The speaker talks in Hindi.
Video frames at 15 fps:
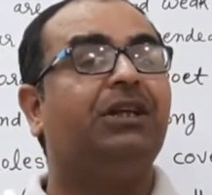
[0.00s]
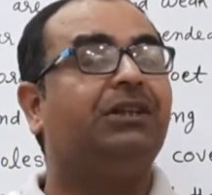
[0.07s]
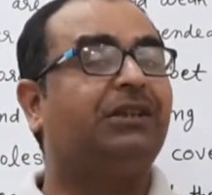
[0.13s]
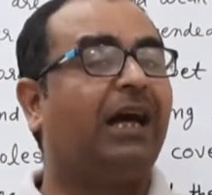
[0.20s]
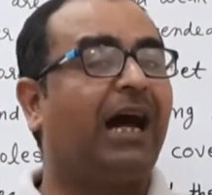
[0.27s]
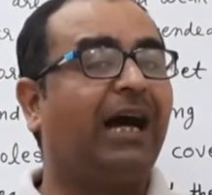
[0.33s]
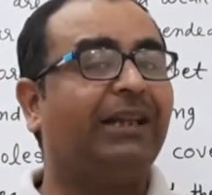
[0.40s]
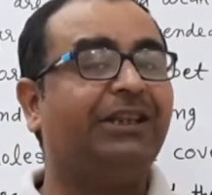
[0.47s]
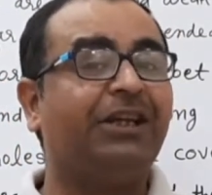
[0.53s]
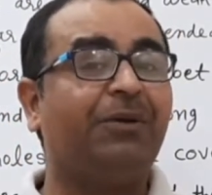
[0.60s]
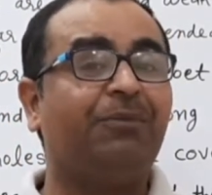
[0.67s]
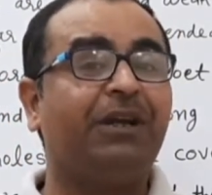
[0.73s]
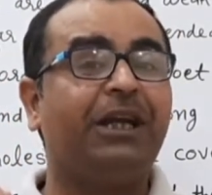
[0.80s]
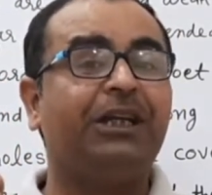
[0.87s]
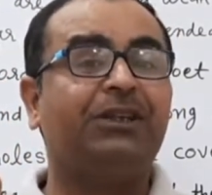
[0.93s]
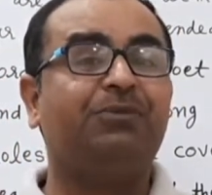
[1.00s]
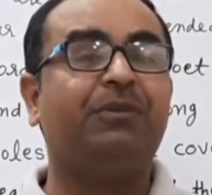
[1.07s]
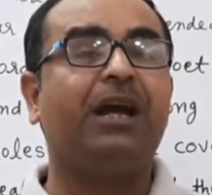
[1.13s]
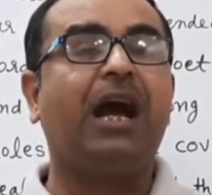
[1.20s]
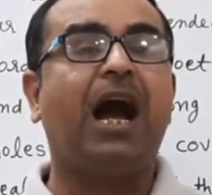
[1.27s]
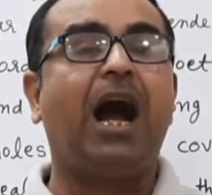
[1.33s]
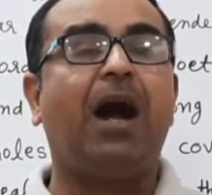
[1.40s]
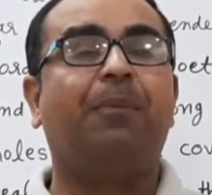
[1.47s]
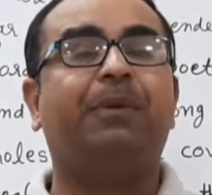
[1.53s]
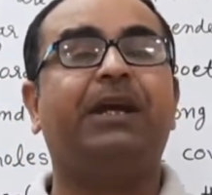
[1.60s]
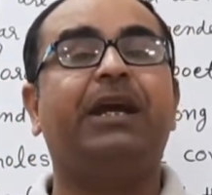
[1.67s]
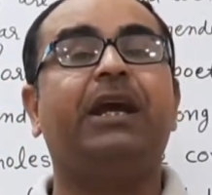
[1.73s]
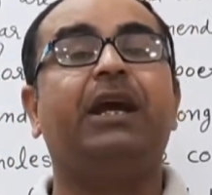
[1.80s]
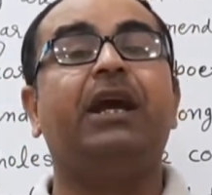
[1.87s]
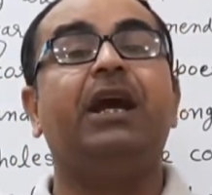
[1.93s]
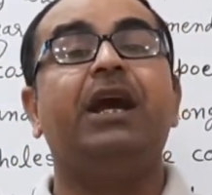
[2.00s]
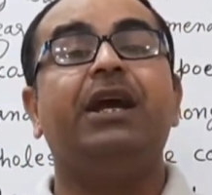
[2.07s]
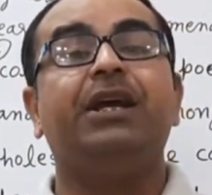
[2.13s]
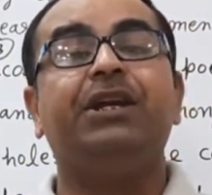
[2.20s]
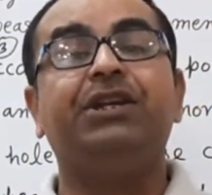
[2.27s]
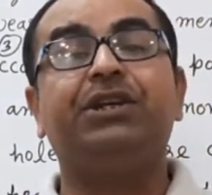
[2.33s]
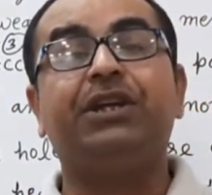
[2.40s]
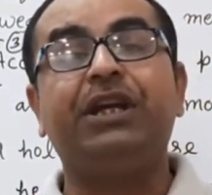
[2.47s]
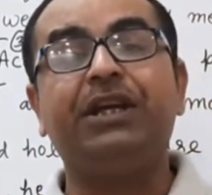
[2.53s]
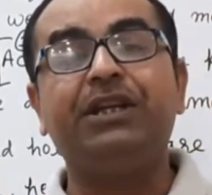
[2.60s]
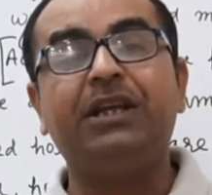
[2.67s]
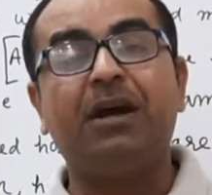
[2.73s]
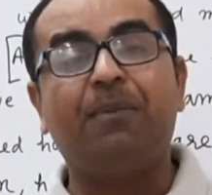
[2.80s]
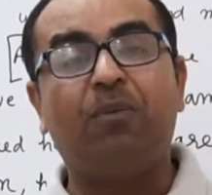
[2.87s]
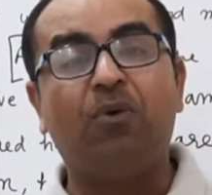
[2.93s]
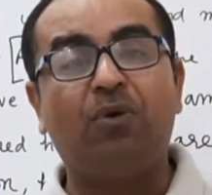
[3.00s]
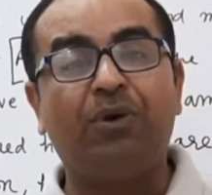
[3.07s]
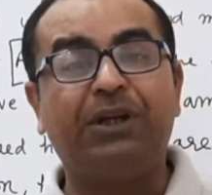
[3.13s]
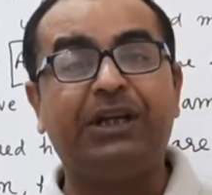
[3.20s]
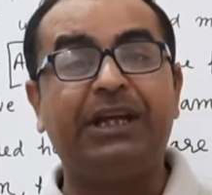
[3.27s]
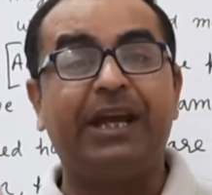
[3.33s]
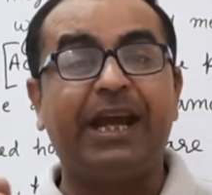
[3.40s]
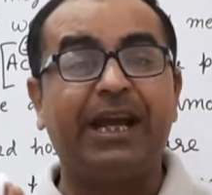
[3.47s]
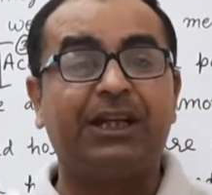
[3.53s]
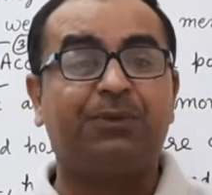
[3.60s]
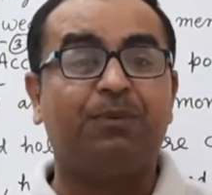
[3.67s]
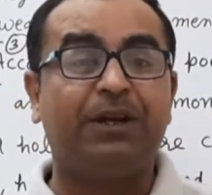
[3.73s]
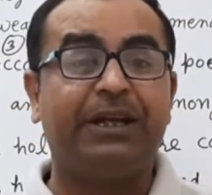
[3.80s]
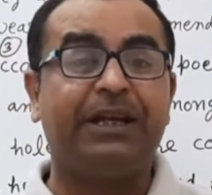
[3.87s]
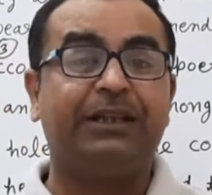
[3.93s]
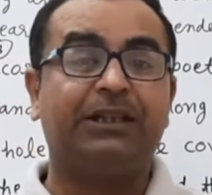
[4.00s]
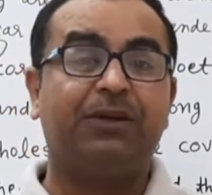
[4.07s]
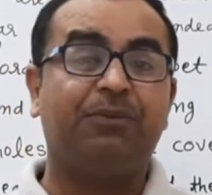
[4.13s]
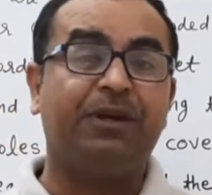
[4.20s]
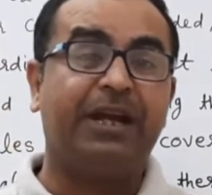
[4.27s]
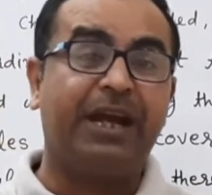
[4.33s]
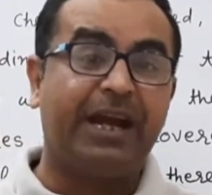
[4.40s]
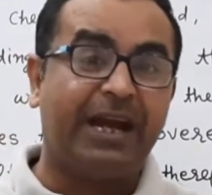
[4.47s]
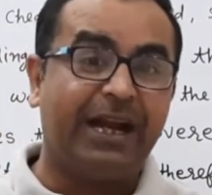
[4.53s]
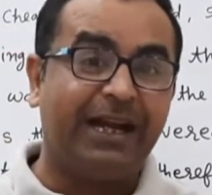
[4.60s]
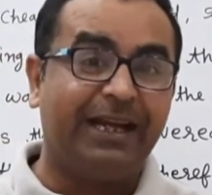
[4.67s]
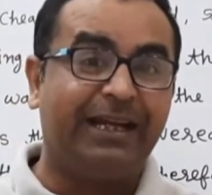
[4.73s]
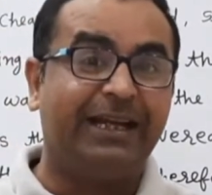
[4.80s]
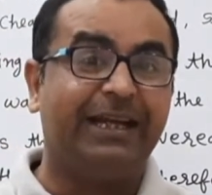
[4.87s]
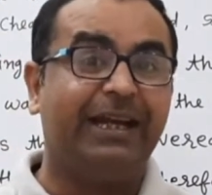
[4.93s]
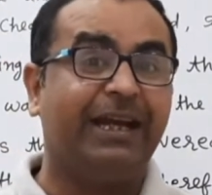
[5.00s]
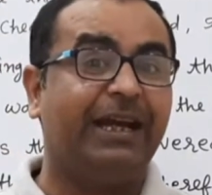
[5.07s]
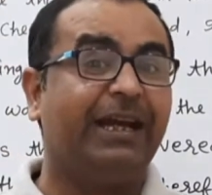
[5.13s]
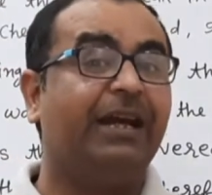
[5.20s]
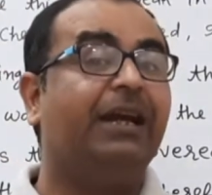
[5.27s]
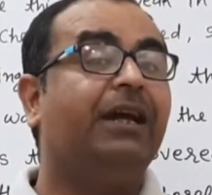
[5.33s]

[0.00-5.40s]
साथ ही हमने इसमें आपके स्टेंजा फोर की एक्सप्लेनेशन भी एड की है